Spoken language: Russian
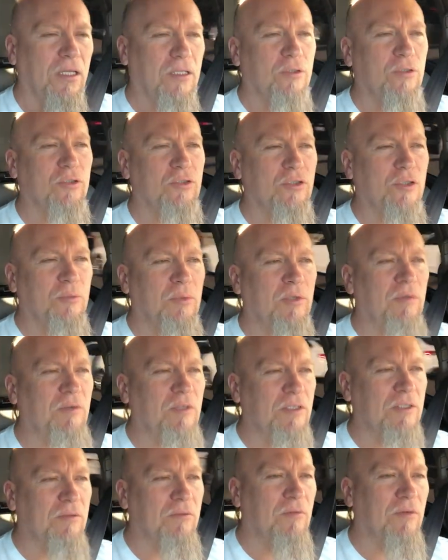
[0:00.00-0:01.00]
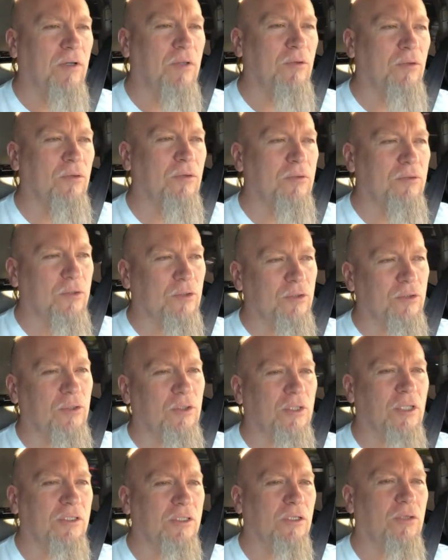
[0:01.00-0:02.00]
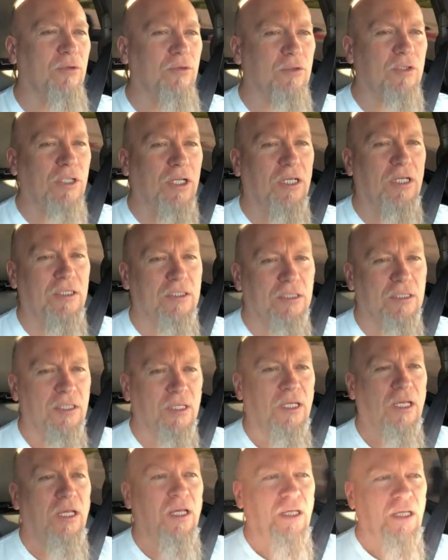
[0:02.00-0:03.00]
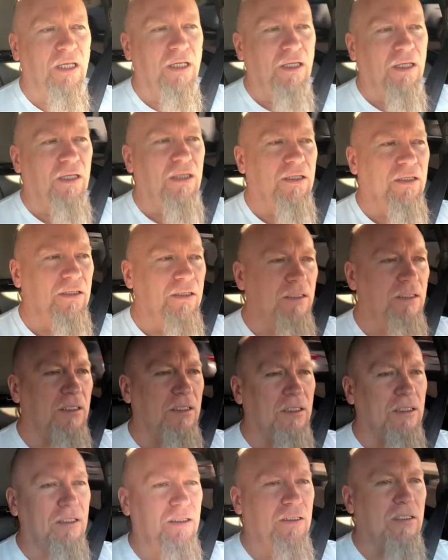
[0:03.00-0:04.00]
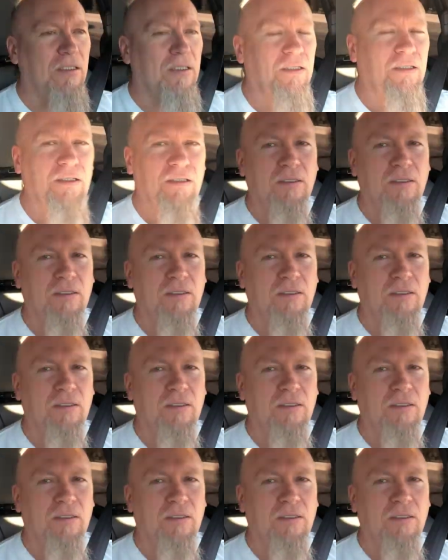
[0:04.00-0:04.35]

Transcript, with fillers: То, что мы видим вокруг, то, что нас окружает. И